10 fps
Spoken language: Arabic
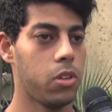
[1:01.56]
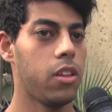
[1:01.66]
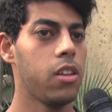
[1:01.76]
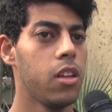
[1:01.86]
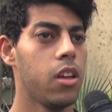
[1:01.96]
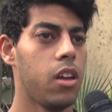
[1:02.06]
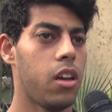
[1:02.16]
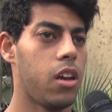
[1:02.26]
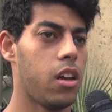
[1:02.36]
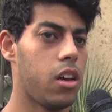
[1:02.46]
وكده
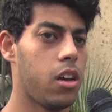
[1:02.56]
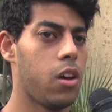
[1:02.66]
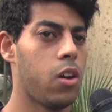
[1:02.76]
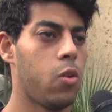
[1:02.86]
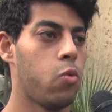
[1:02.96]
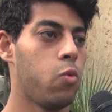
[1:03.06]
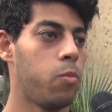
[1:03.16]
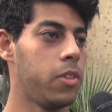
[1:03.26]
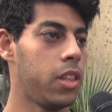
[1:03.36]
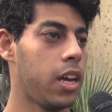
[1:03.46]
آه،
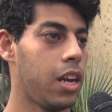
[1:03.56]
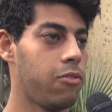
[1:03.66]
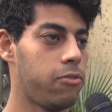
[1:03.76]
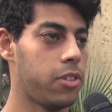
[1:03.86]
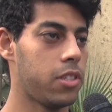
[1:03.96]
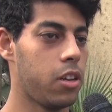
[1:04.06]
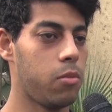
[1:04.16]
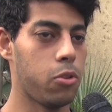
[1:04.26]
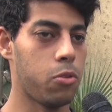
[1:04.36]
وبندخلها في الفري ستايل